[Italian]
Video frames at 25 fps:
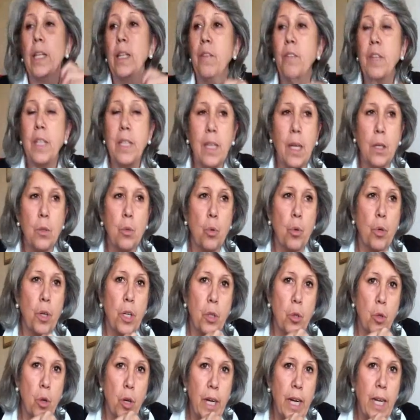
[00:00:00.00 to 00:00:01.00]
che è diventato un
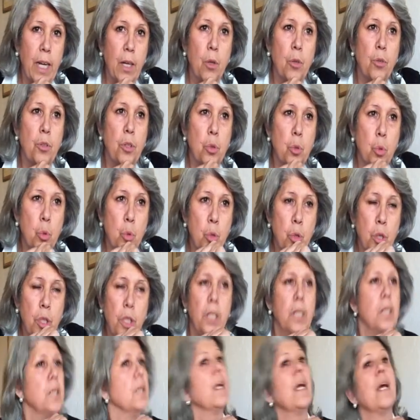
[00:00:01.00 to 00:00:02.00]
ritornello di
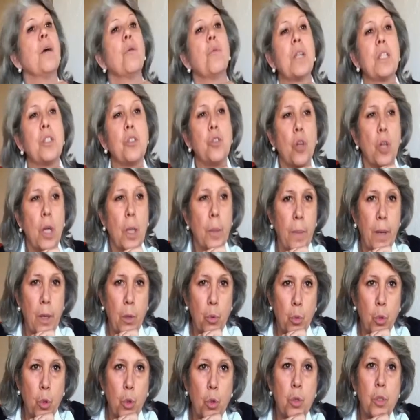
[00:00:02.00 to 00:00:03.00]
tutti, è una zona
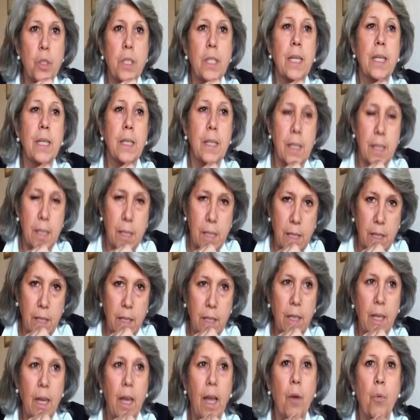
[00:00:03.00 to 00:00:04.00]
paludosa,
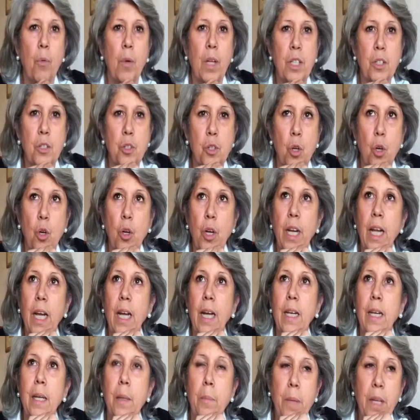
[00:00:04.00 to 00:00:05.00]
sì, è una
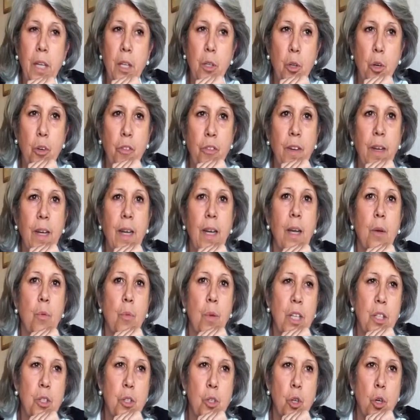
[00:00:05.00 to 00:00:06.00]
zona limitrofa, è
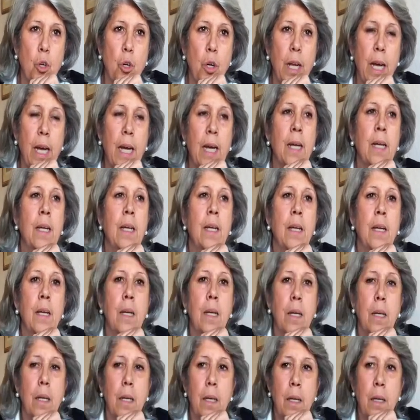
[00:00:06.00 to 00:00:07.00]
una zona
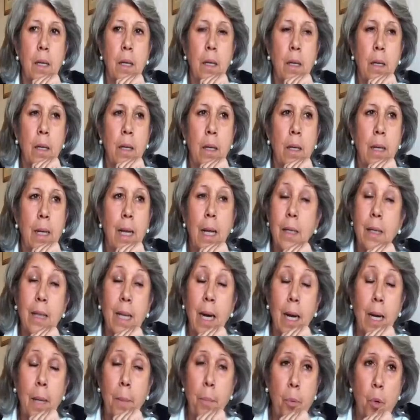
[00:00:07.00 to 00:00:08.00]
eh, la,
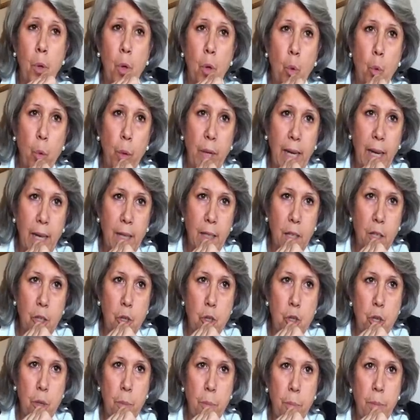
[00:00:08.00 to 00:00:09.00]
tra le più inquinate
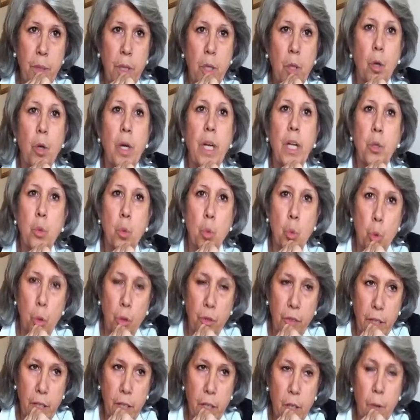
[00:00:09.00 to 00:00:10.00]
di Ciampino, è
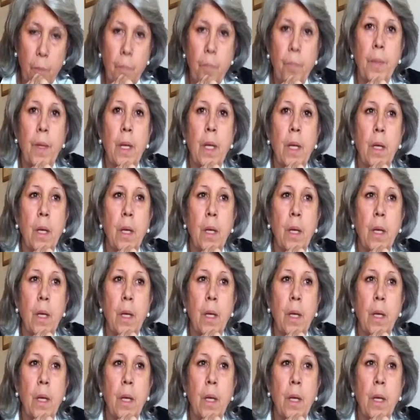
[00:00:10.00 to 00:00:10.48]
tutto vero.